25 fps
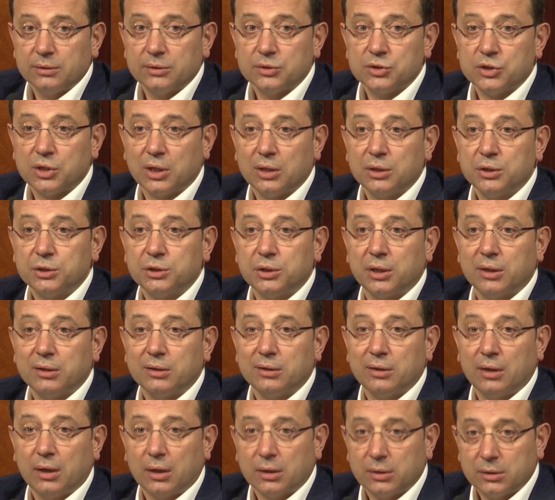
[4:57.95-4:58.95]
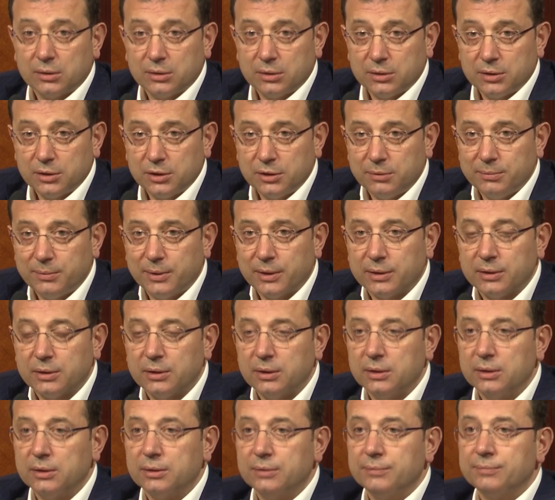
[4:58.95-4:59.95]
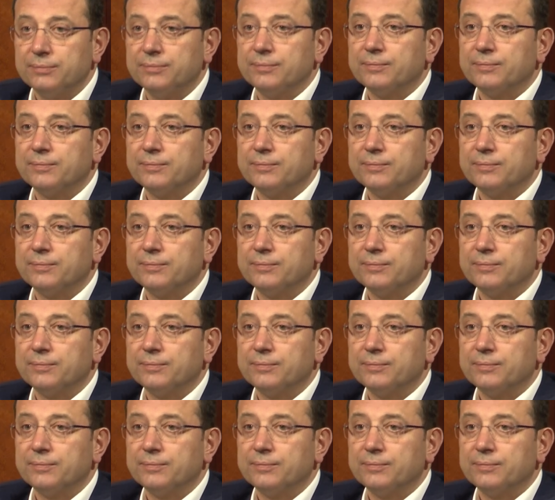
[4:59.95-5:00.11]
çalışanın hakkı kıymetli.